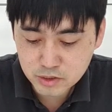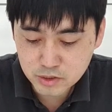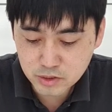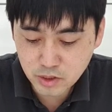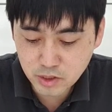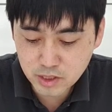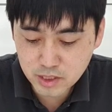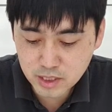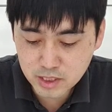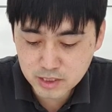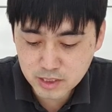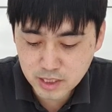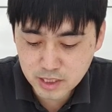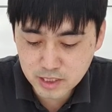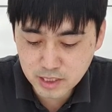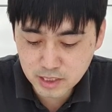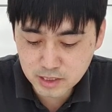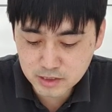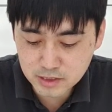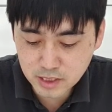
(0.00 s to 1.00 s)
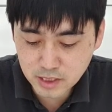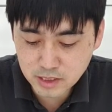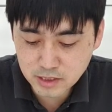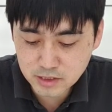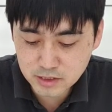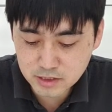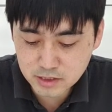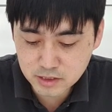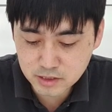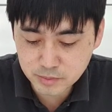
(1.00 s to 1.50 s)
너희가 내
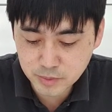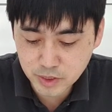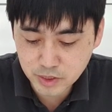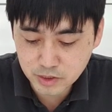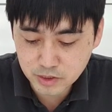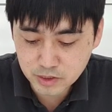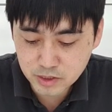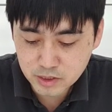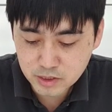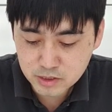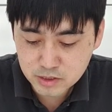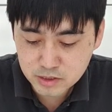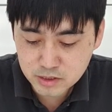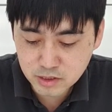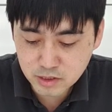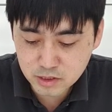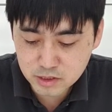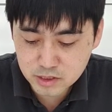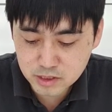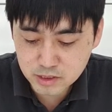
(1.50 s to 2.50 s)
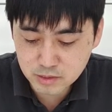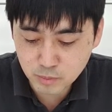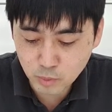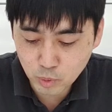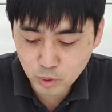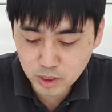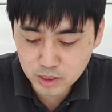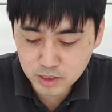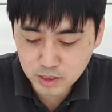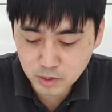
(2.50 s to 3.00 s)
양떼를 흩으며 그것을
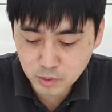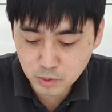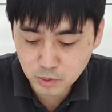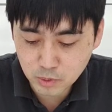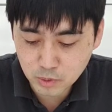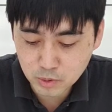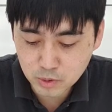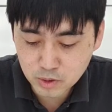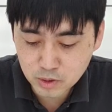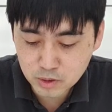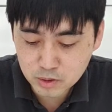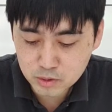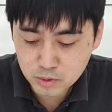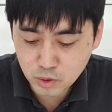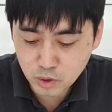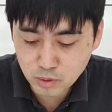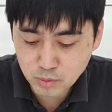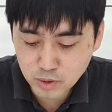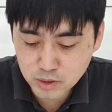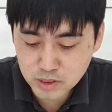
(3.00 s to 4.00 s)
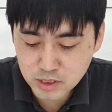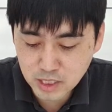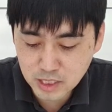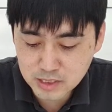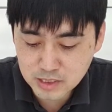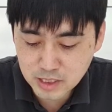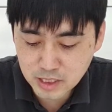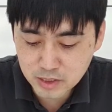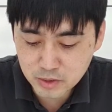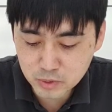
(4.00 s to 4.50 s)
몰아내고 돌보지
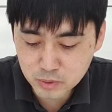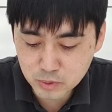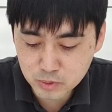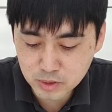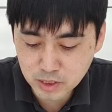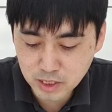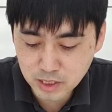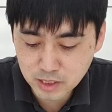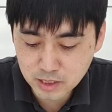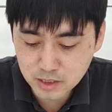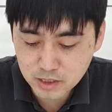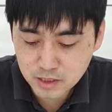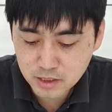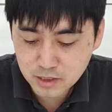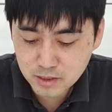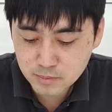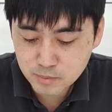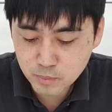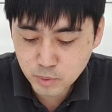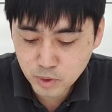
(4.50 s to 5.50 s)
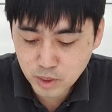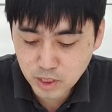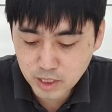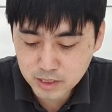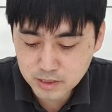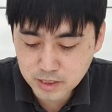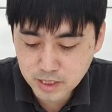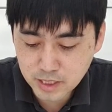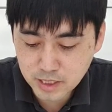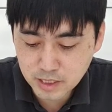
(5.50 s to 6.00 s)
아니하였도다
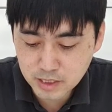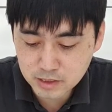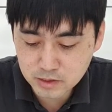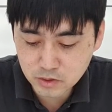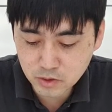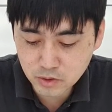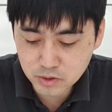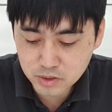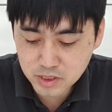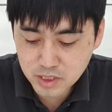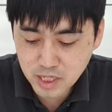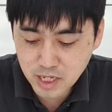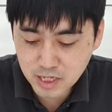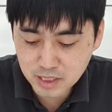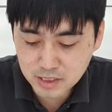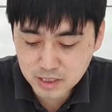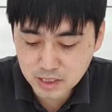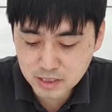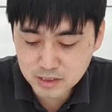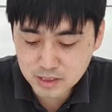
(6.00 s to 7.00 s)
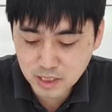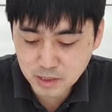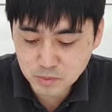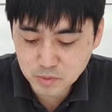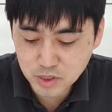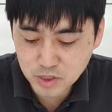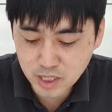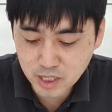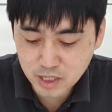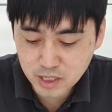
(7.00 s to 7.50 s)
보라 내가 너희의 악행
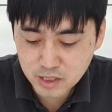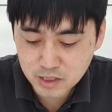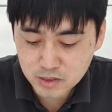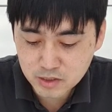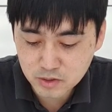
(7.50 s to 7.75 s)
때문에